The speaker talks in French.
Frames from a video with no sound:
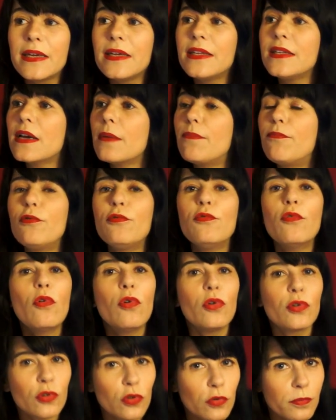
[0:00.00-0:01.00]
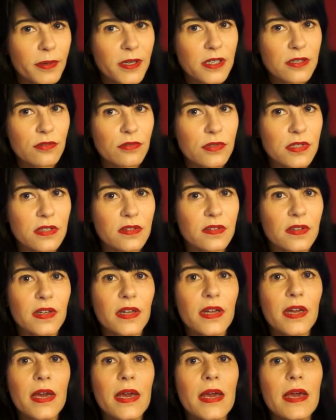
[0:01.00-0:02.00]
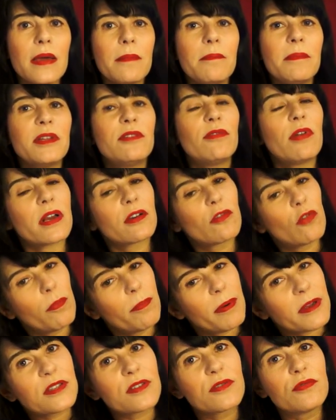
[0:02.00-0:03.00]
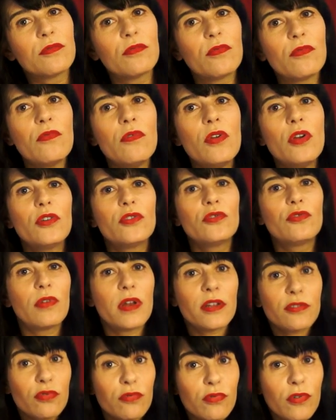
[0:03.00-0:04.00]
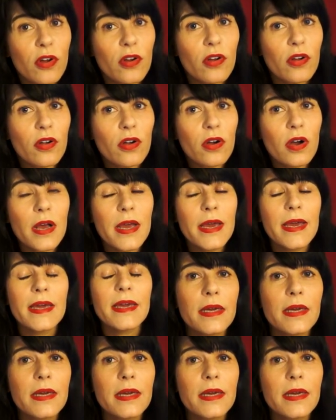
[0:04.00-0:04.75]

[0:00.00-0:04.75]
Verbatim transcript: Il n'y a plus aucune préciosité, mais de la compassion, de la douleur,